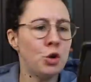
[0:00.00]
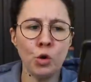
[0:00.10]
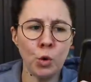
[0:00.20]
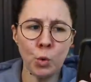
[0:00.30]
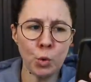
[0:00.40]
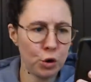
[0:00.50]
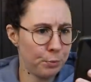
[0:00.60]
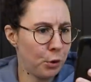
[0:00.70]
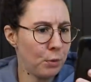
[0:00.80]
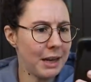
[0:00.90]
Donc,
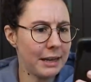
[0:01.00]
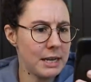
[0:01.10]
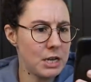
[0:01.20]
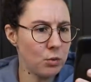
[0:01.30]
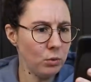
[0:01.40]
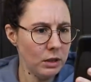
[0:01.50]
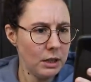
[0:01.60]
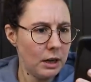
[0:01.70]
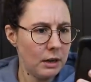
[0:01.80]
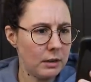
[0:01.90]
première question,
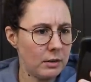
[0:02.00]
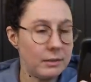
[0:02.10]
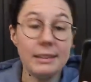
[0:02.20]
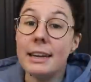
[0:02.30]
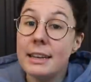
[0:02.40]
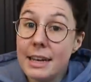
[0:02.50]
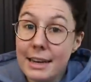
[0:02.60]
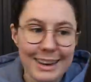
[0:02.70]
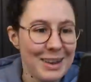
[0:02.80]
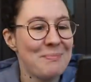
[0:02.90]
euh, technique,